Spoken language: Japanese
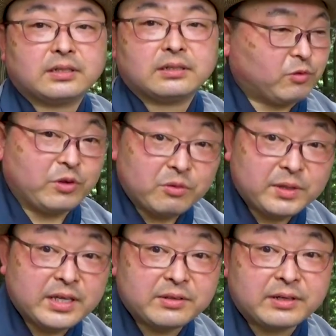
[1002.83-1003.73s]
これを
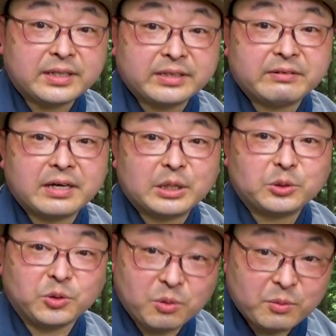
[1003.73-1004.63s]
見ているあなたは
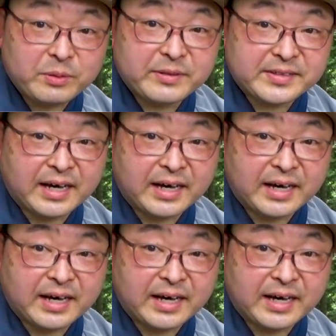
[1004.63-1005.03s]
どう思います